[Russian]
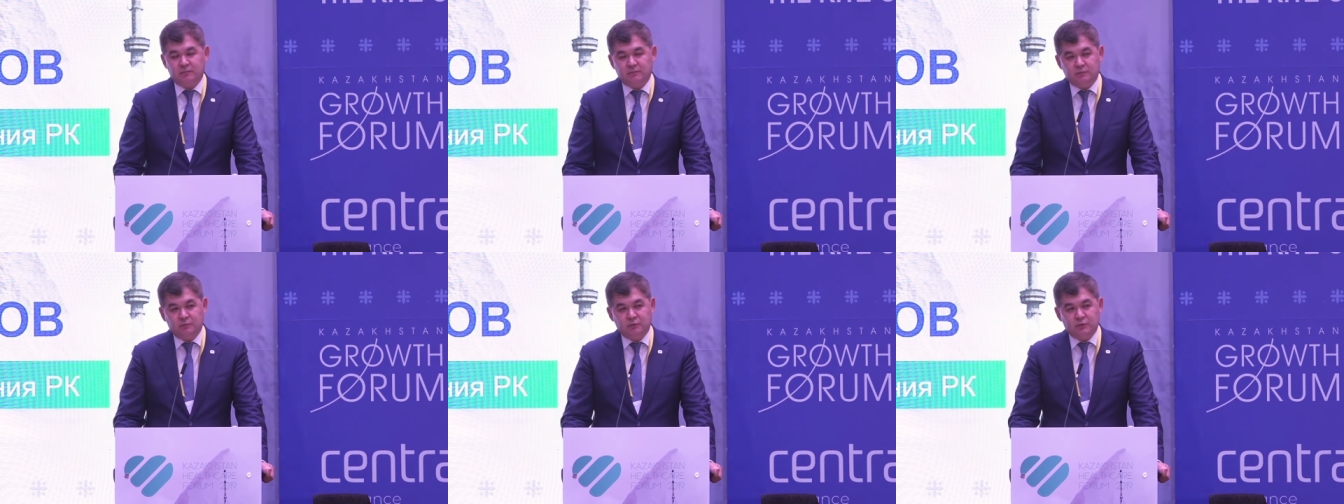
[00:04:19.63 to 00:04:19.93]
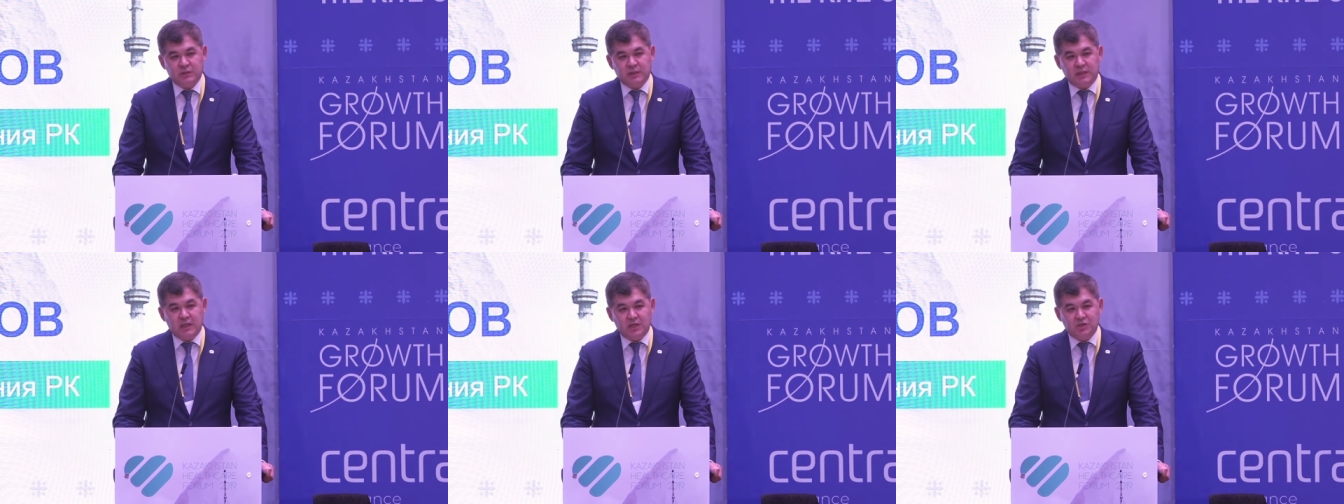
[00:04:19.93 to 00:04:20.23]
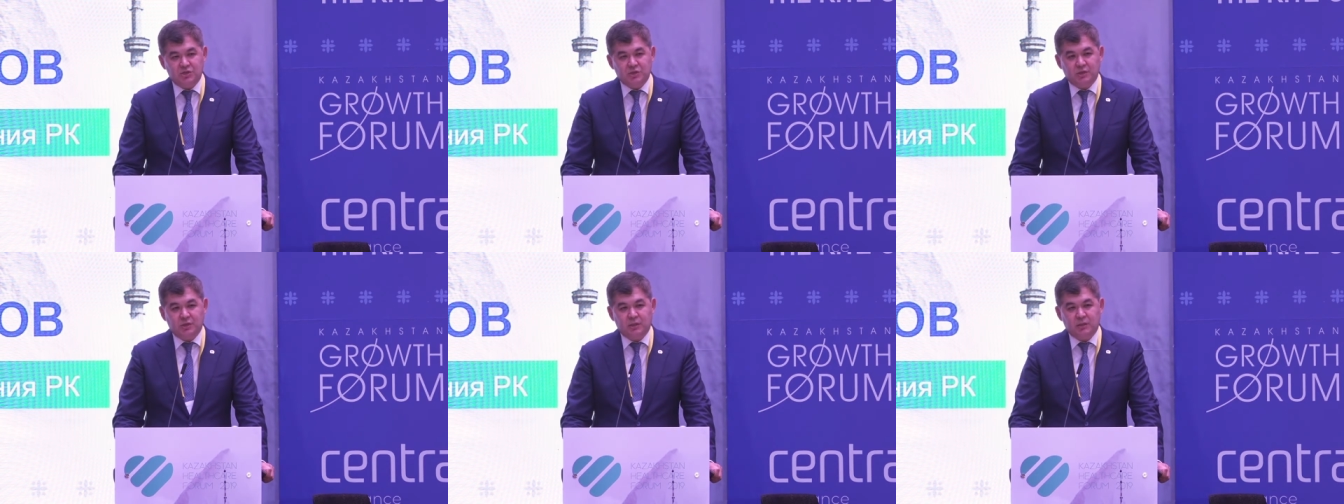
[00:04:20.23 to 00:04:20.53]
вот,
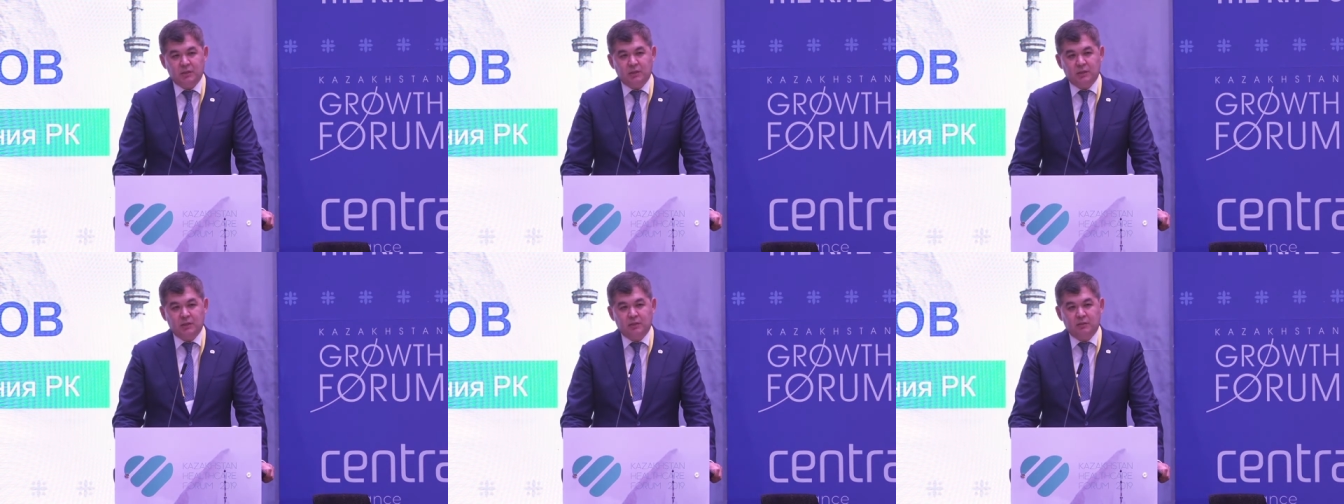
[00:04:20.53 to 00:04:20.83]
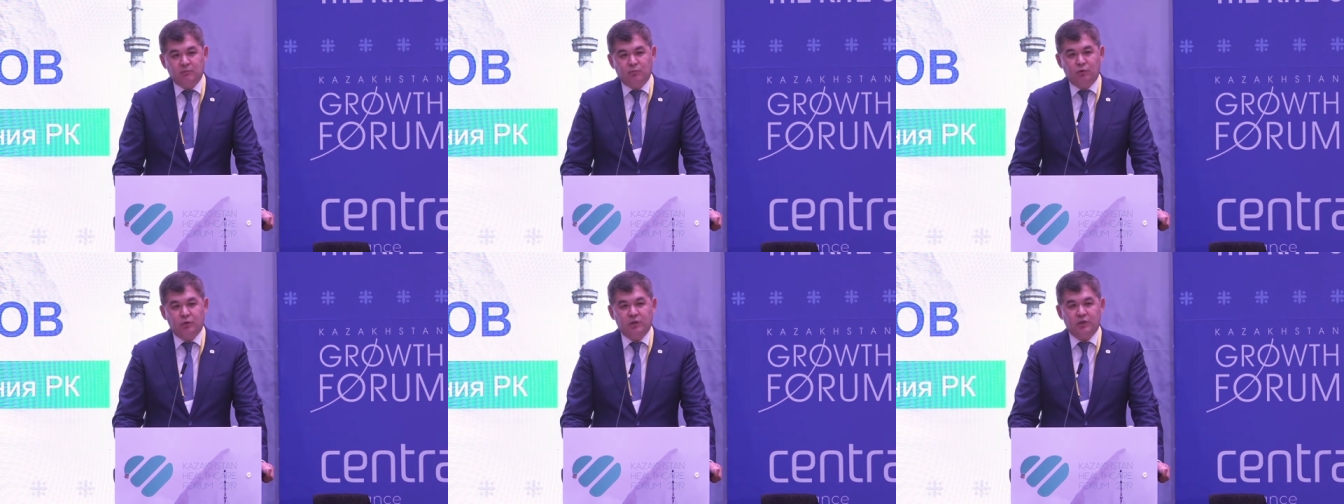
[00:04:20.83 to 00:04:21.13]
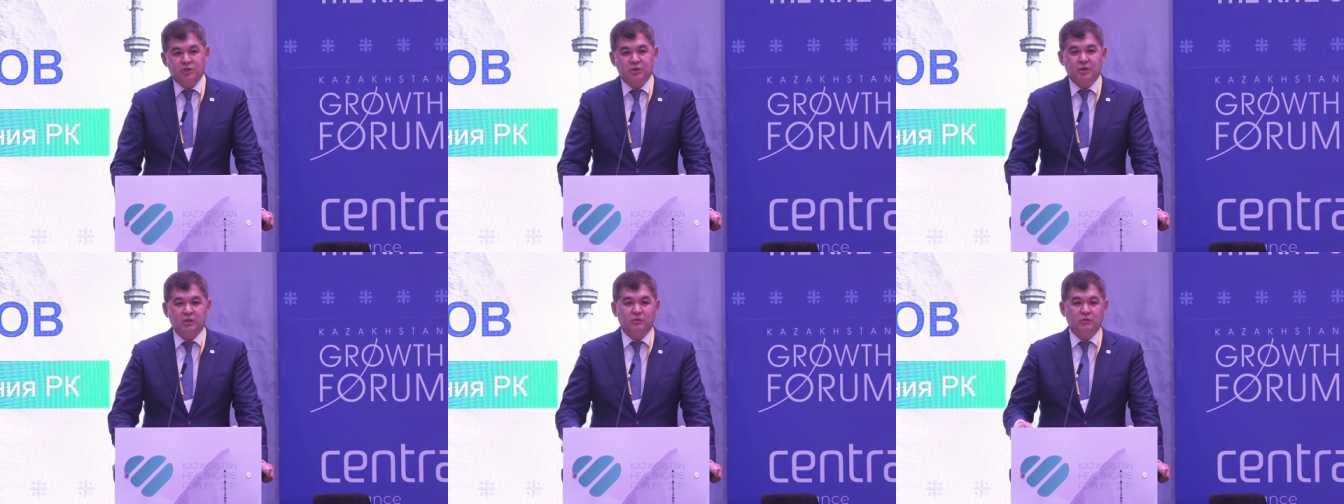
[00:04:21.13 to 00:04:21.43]
задачи по
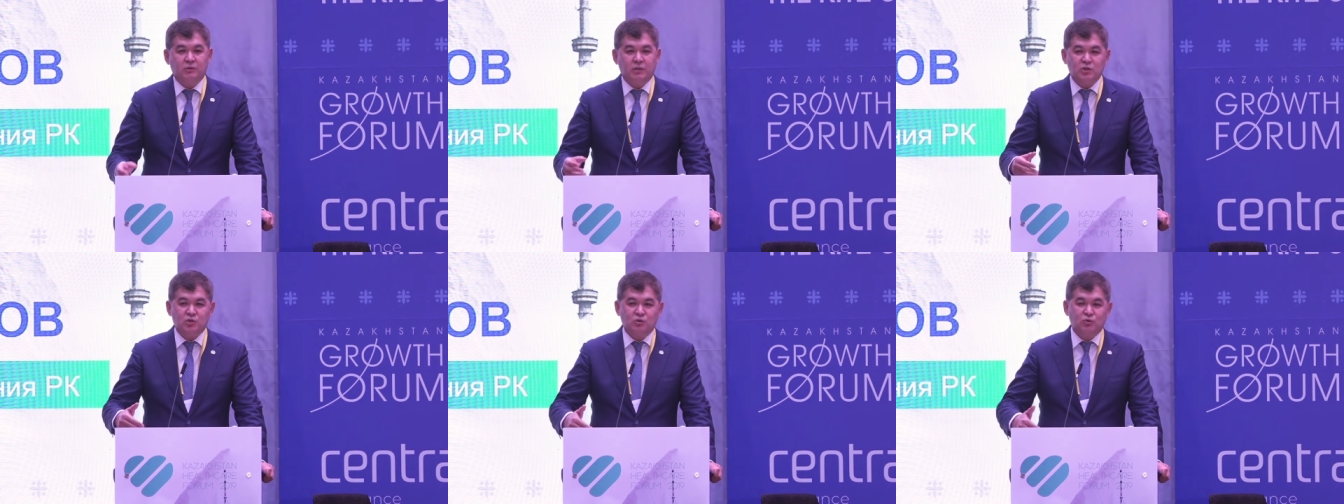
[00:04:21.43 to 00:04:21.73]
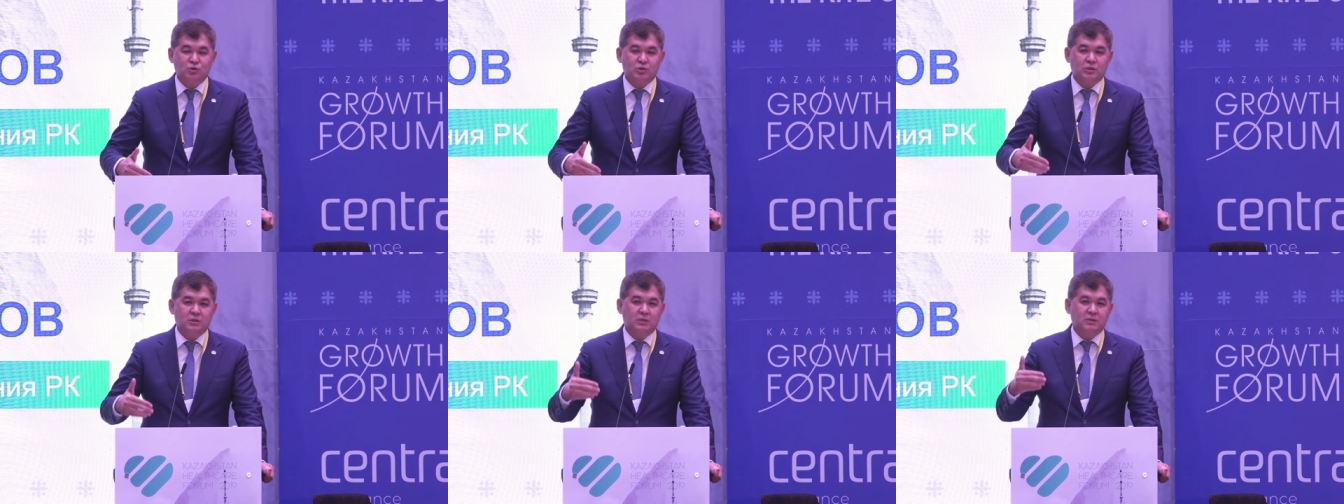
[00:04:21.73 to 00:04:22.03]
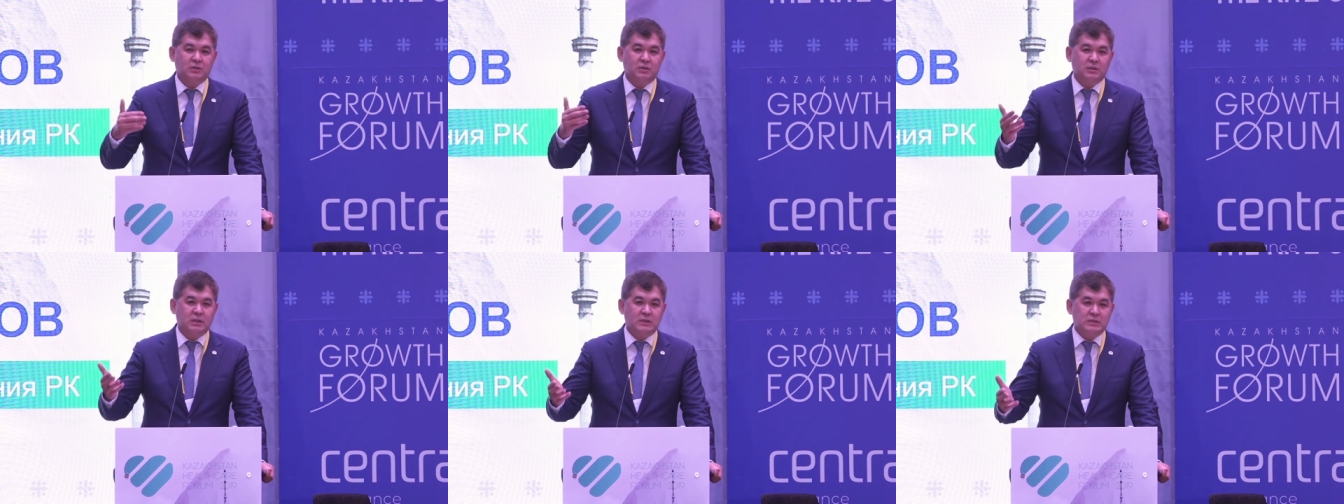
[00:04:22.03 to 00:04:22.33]
решению насущных,
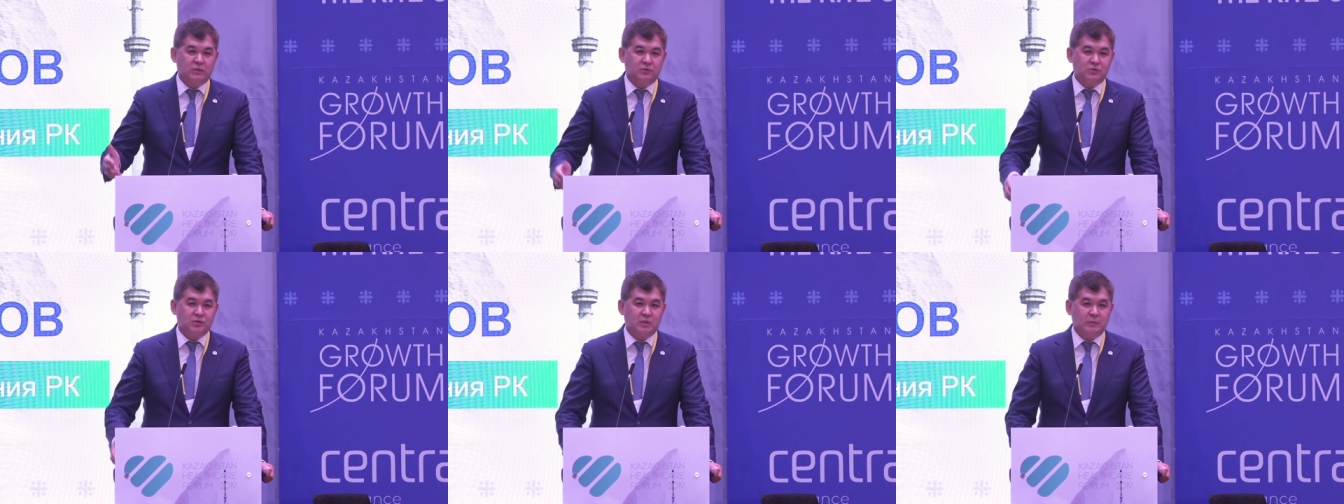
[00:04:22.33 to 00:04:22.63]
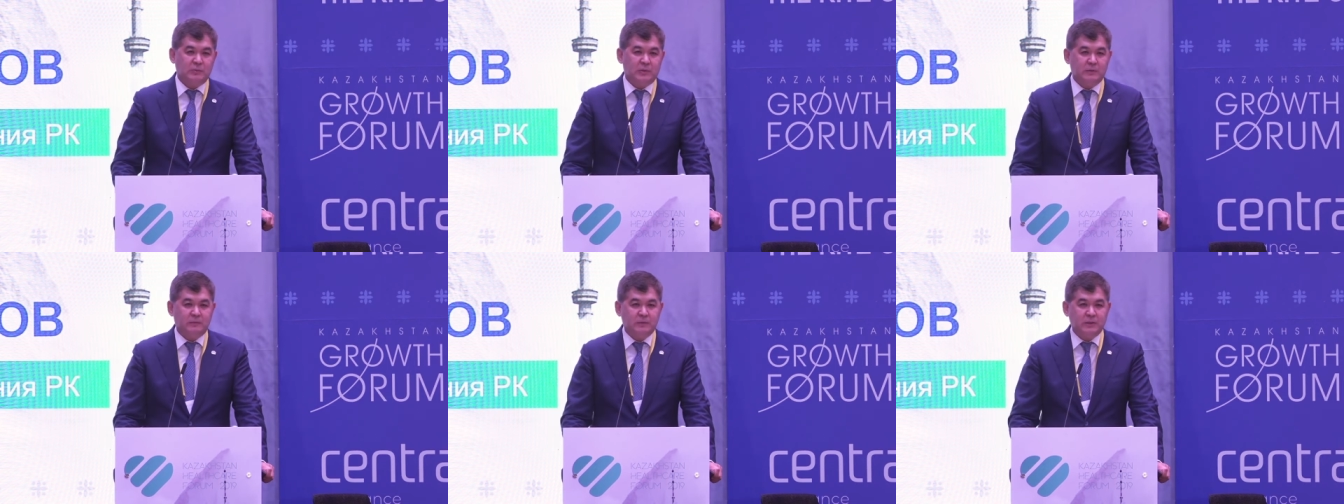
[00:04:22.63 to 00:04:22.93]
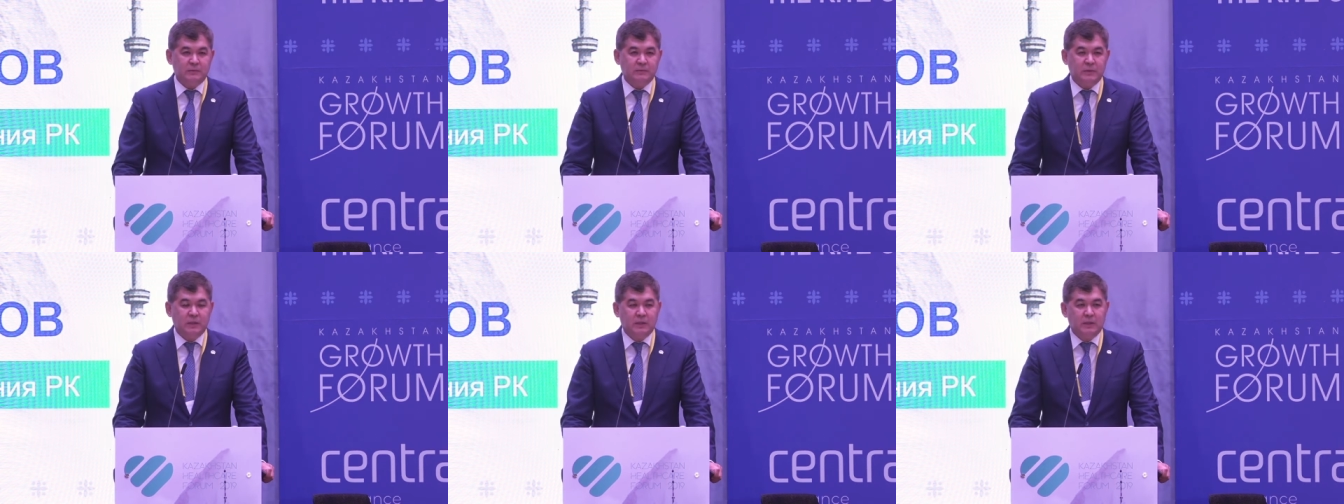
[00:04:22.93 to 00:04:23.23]
долгосрочных
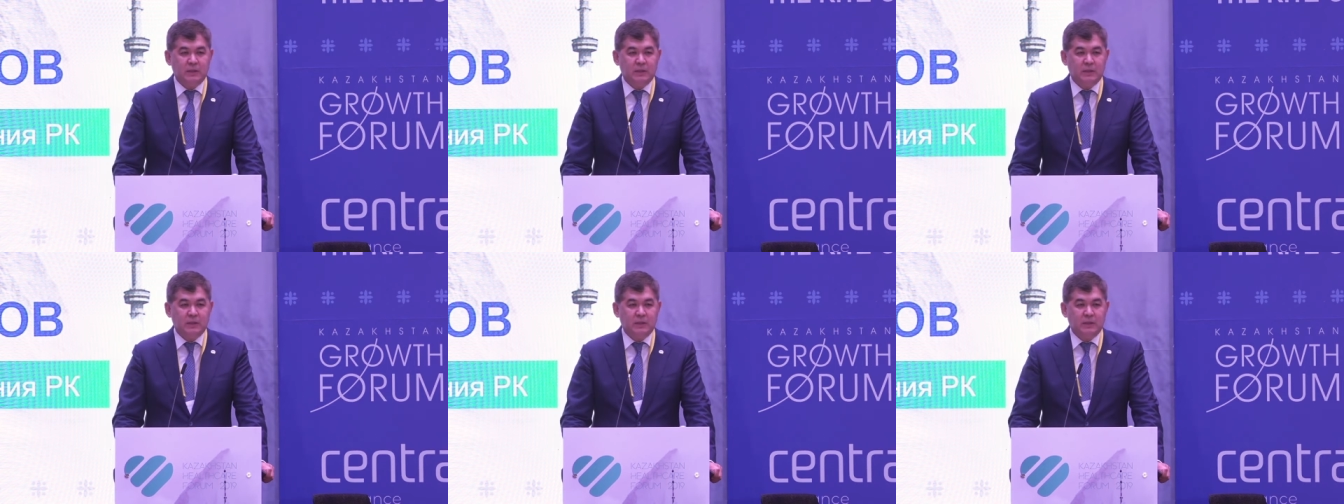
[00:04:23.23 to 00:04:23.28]
проблем